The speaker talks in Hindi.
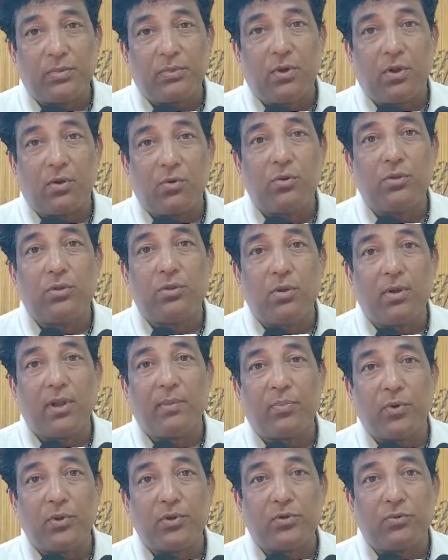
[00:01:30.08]
लघु उद्योग
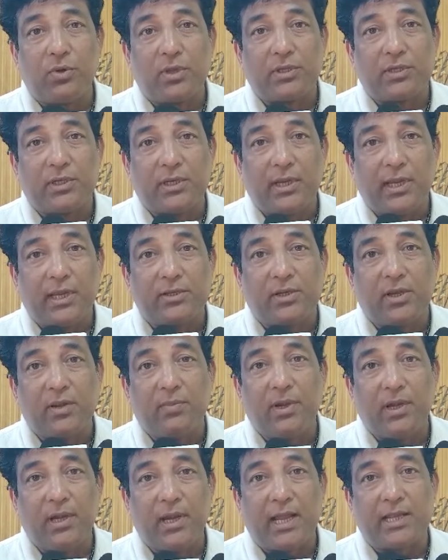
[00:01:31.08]
पुणी जो अच्छी
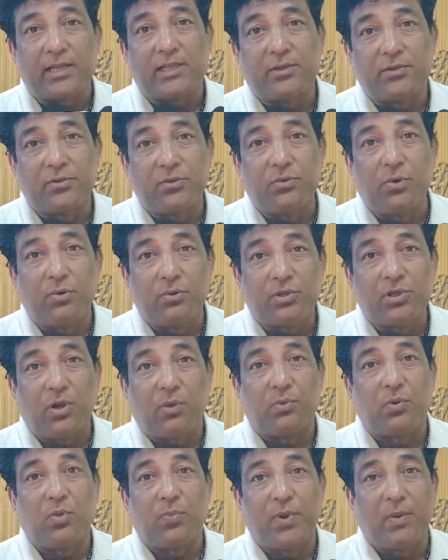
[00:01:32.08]
एक्सट्रीमली लास्ट जो रोज
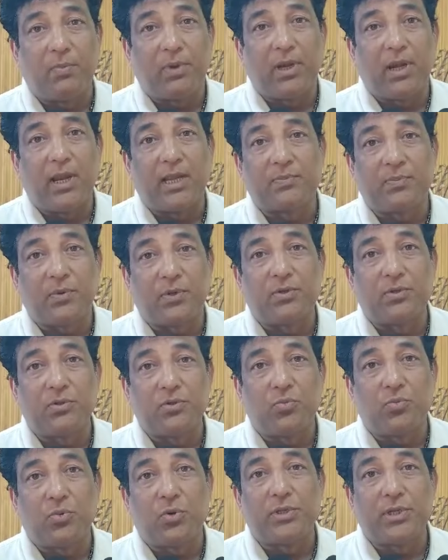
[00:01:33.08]
अप टू फिफ्टी लाक्स
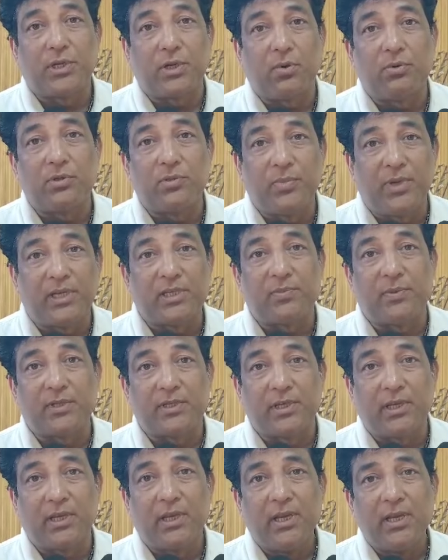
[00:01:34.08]
पर्यटन जो प्रोजेक्ट रोज ब्रिक्स
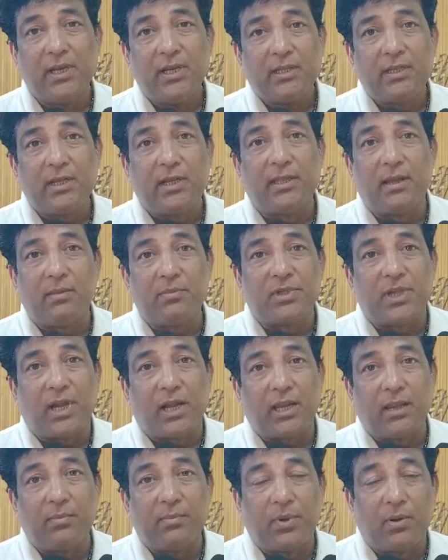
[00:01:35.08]
मेसीन ता दाम
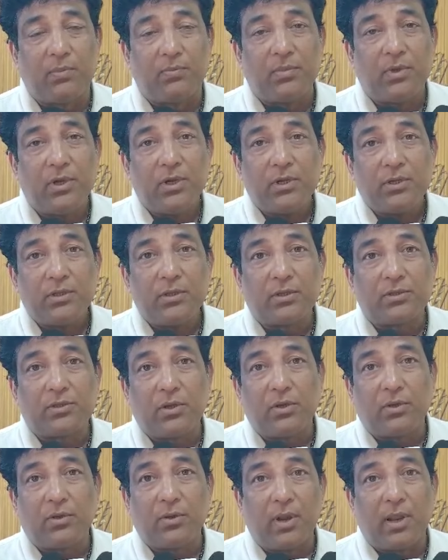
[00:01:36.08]
स्टार्ट फ्रम दस
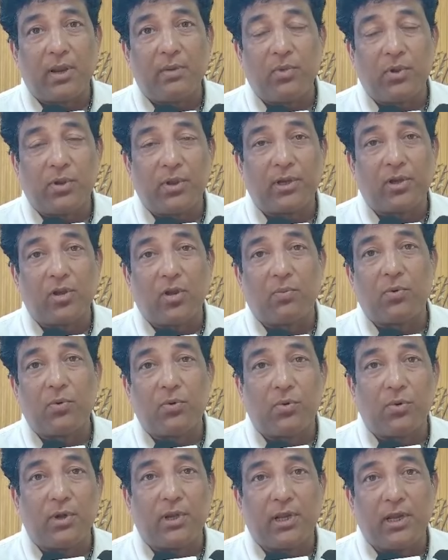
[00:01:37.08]
लक्ष आरंभ करके अफ
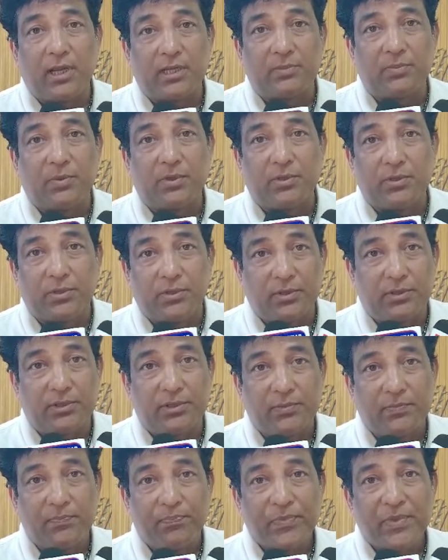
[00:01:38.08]
टू ट्वेंटी लाक्स पर्यटन
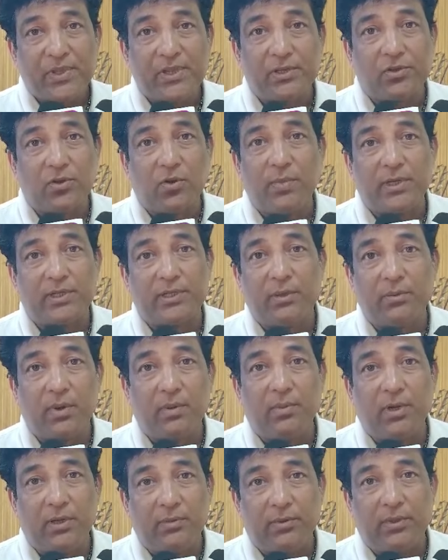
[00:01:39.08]
अच्छी से सब मेसीन
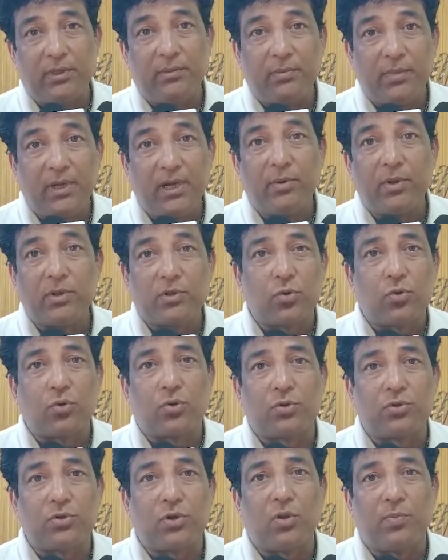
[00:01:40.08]
मिले मिलवानी मिल
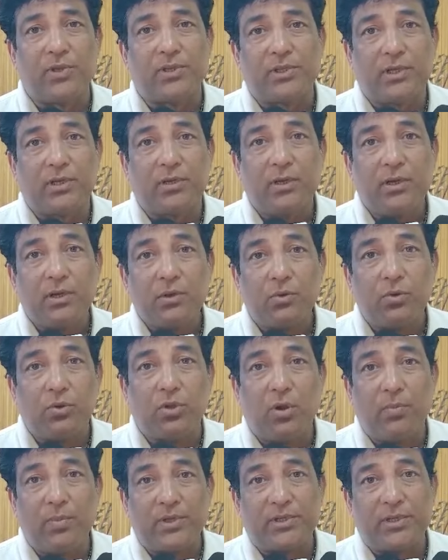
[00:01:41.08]
छोट छोट मेसीन
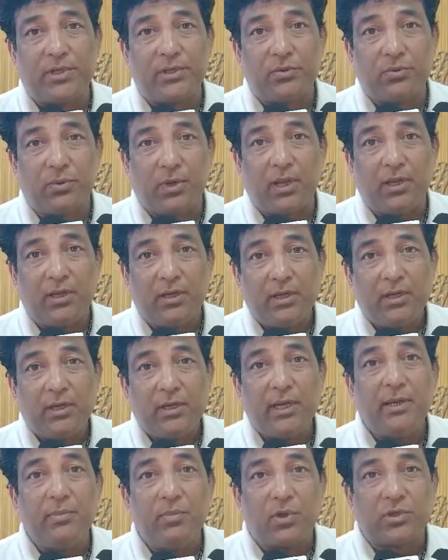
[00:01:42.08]
क्षुद्र मेसीन जोड़ा
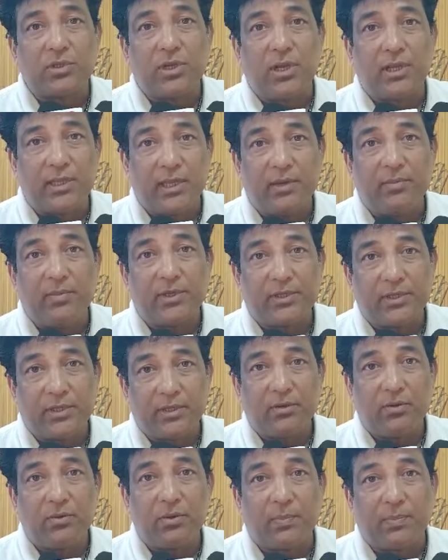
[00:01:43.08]
यही मसला या
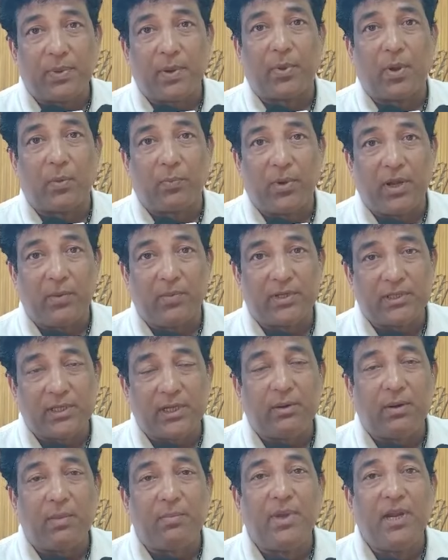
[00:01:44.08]
मेसीन हो कि पेपर प्लेट
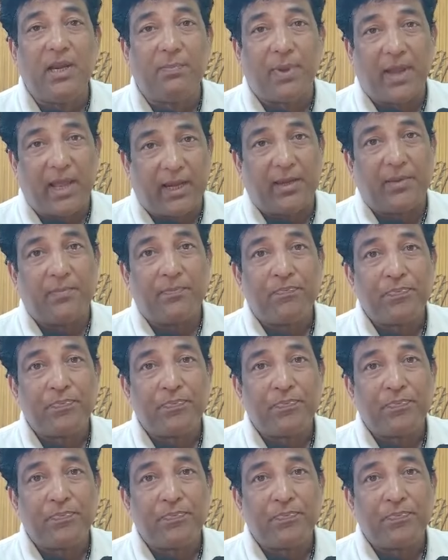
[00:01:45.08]
मेसीन एगुटा मिल पाए